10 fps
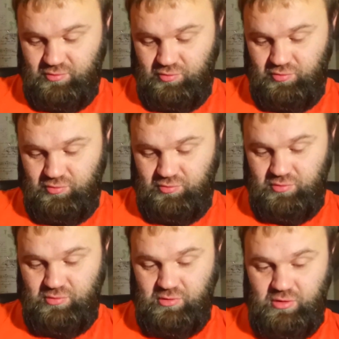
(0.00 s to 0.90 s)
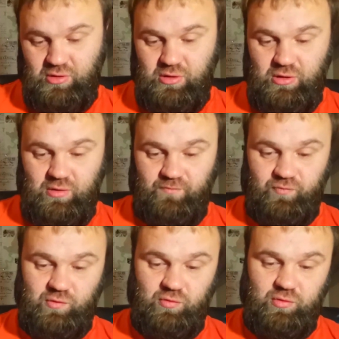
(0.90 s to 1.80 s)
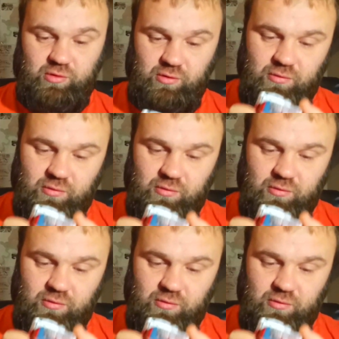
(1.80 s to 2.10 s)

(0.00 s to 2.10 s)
Ну, ну, вот.